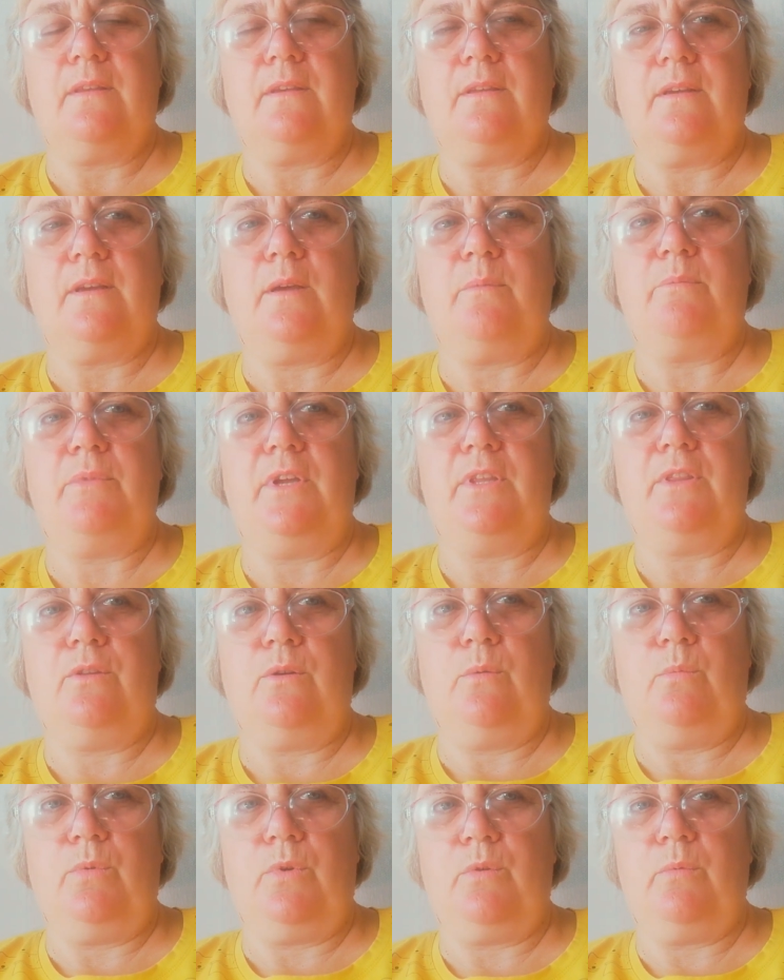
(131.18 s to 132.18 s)
Опять
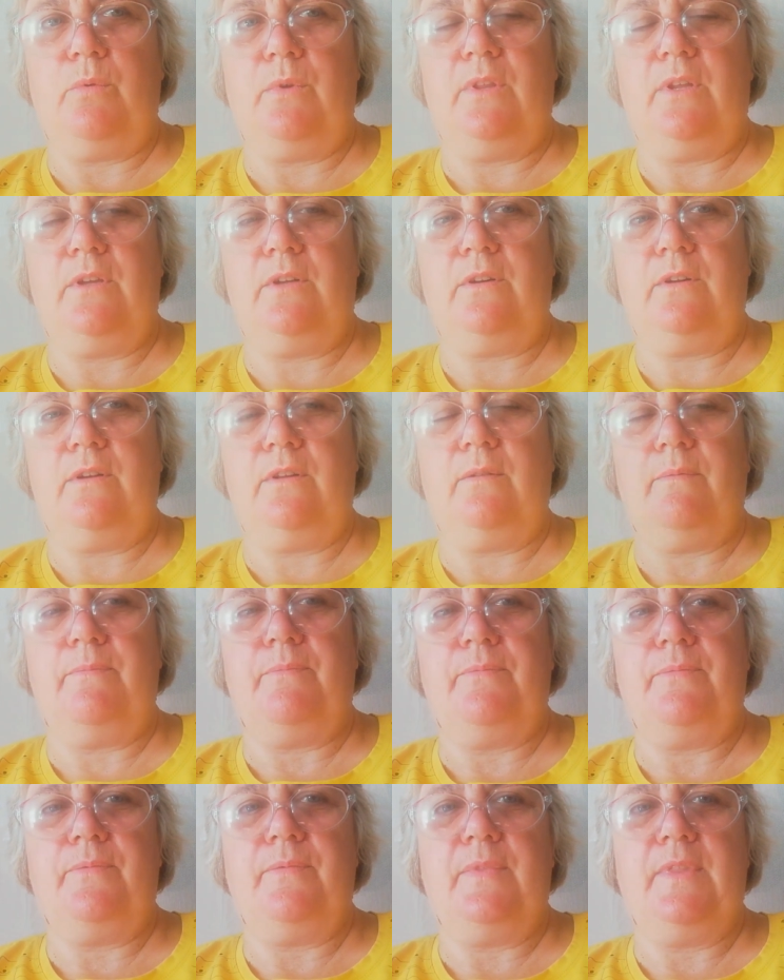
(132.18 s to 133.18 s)
трубку положила.
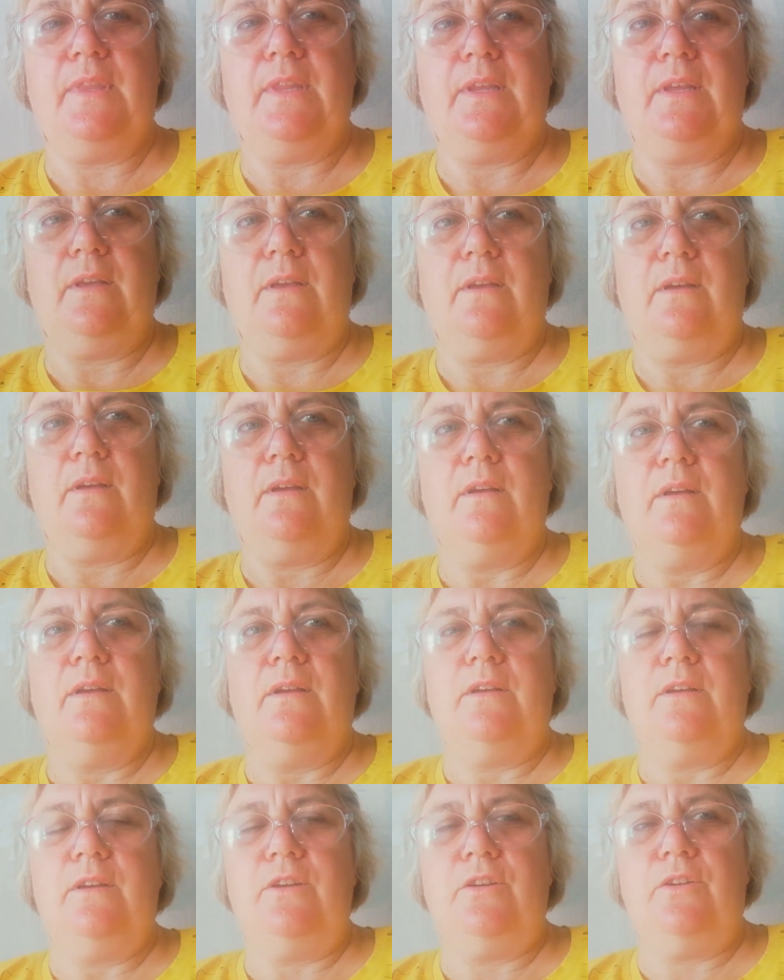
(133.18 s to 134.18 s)

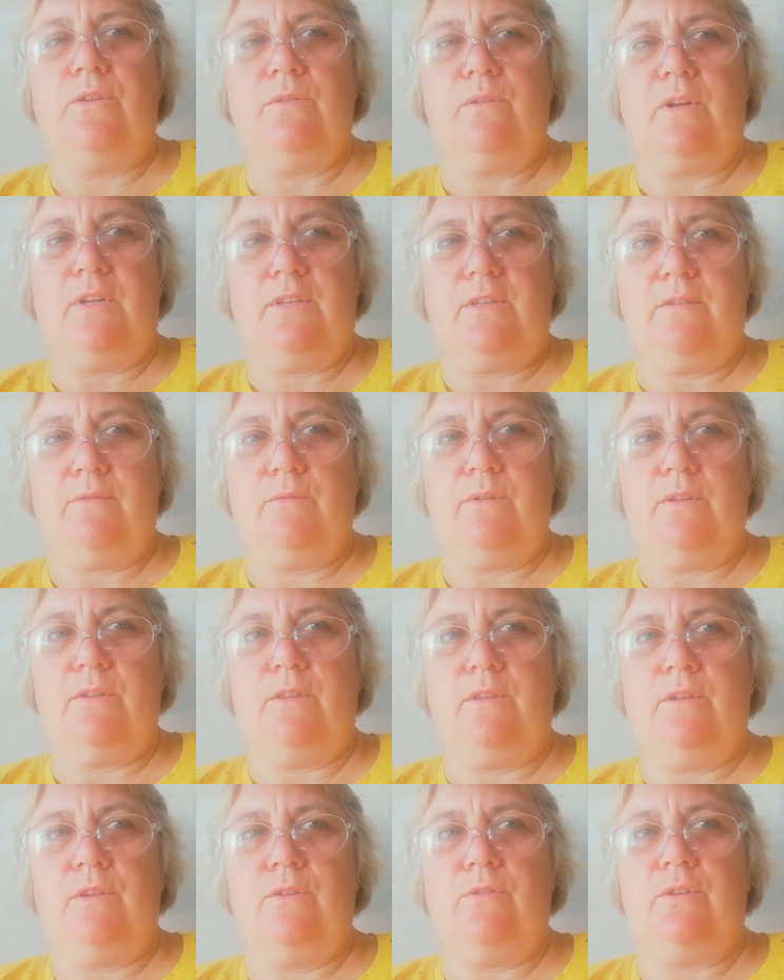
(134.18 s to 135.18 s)
Еще раз звонит,
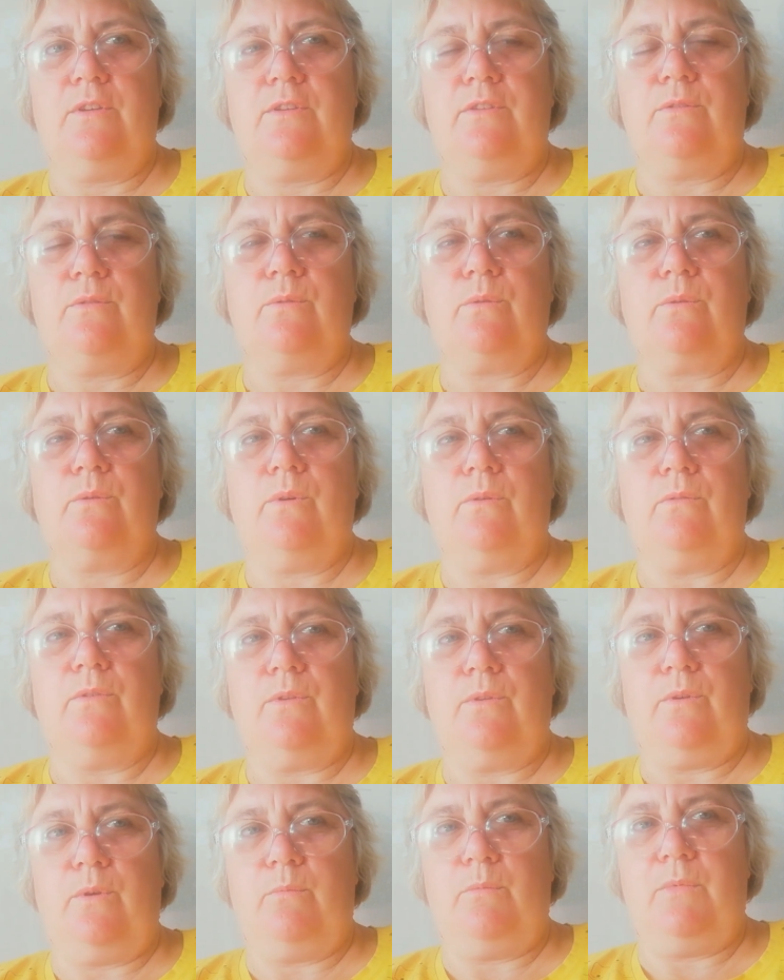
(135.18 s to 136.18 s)
и уже с другого
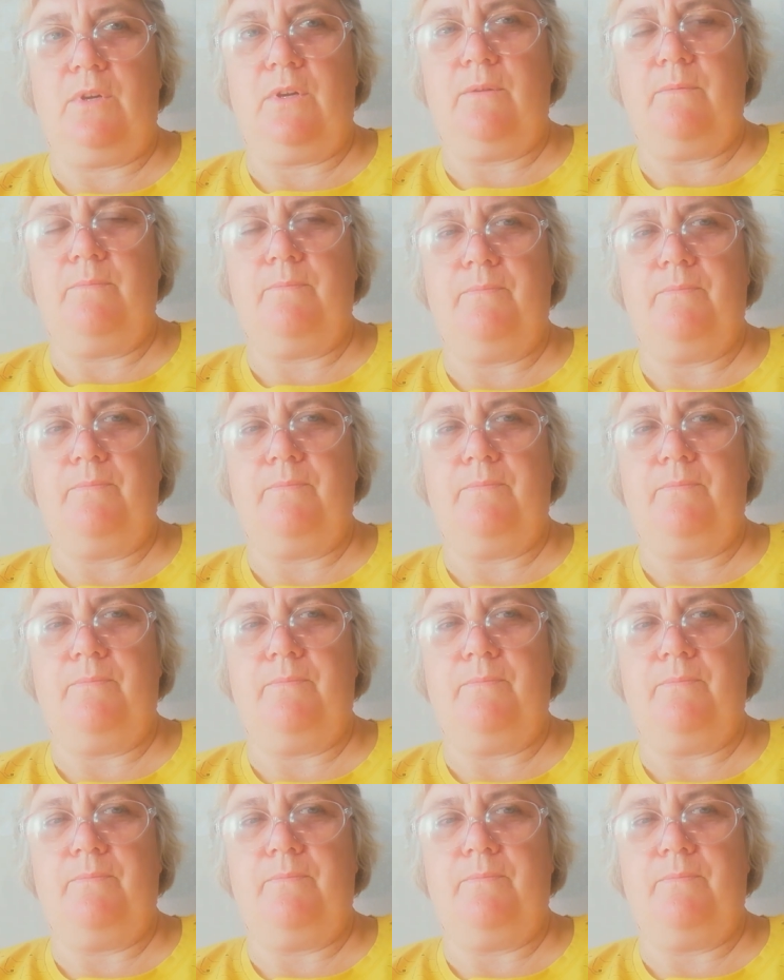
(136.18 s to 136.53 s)
номера.